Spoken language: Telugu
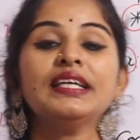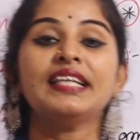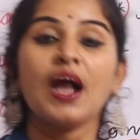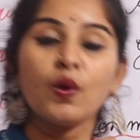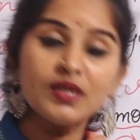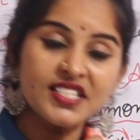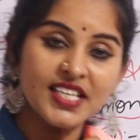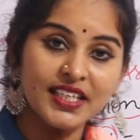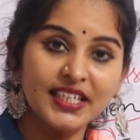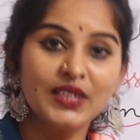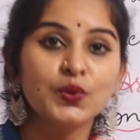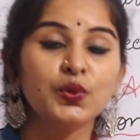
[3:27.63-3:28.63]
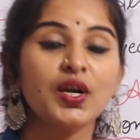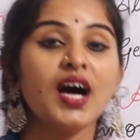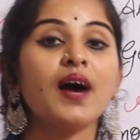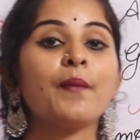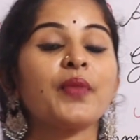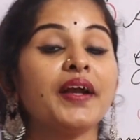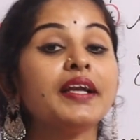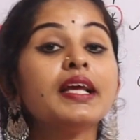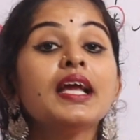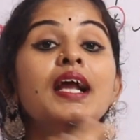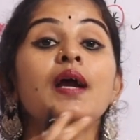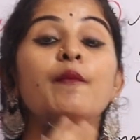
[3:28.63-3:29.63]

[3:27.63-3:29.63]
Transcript: ఈ నౌన్స్ అన్నీ కూడా అంటే